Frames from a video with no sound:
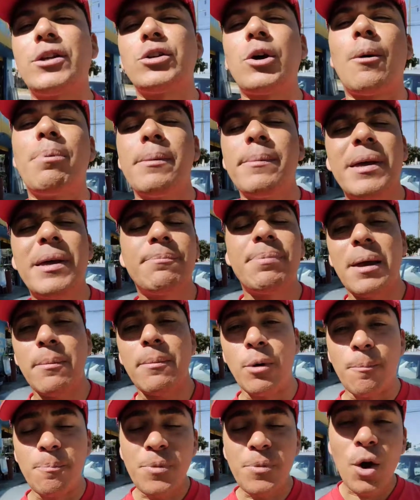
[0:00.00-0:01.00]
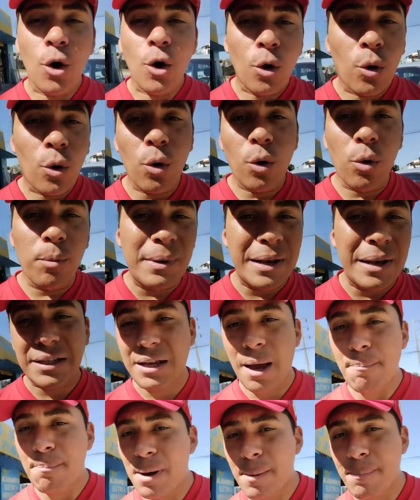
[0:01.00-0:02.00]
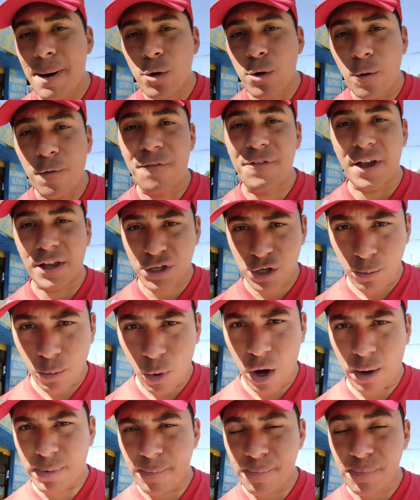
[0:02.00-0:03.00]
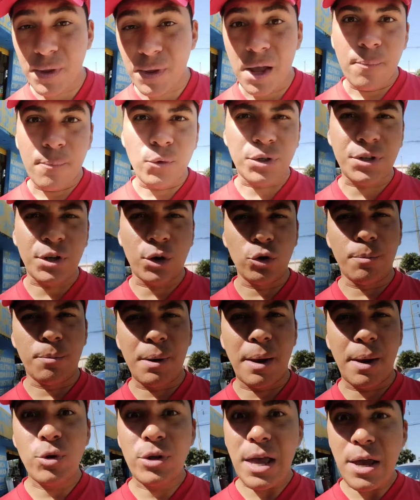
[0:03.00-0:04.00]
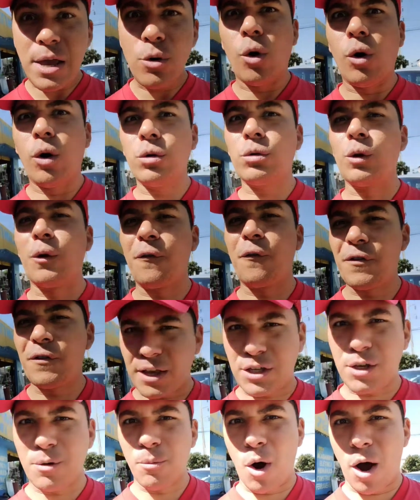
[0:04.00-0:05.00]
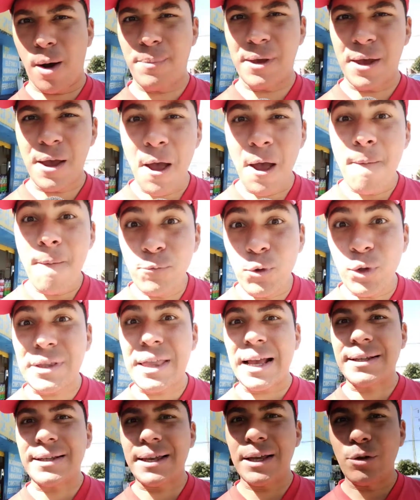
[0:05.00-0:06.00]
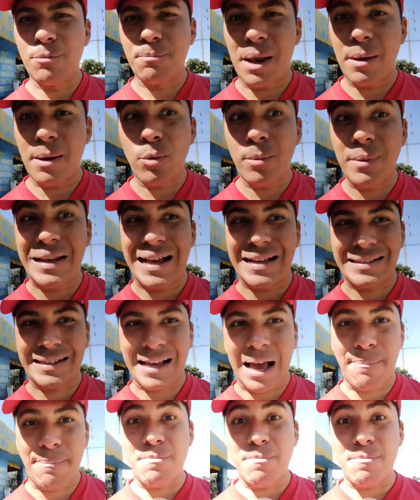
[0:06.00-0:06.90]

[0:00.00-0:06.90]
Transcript: Olha só, primeiro prêmio, o Minas Cap preparou um Fiat Mobi. No segundo prêmio tem outro Fiat Mobi. No terceiro prêmio, Minas